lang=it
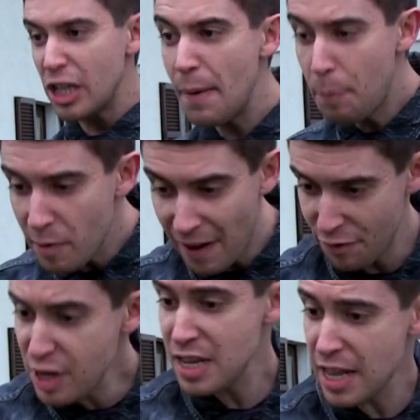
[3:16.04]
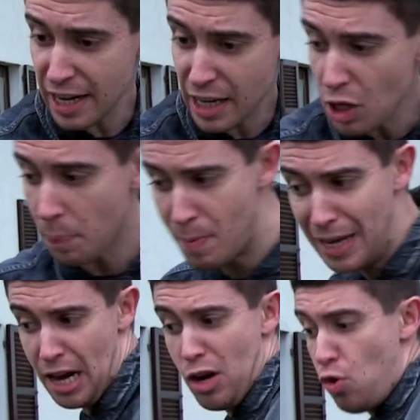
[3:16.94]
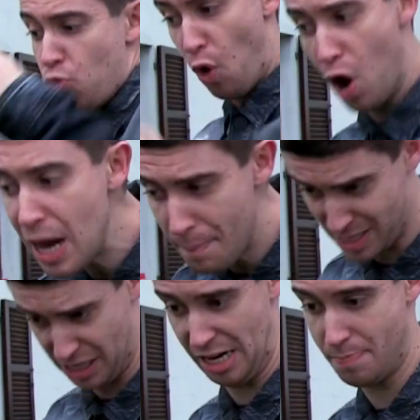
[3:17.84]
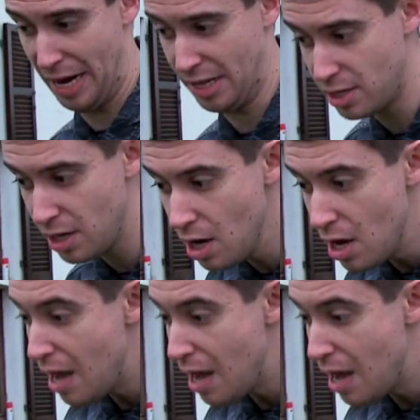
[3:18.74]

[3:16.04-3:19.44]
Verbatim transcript: Che poi va a finire che dopo magari lui vuole abbassare i prezzi.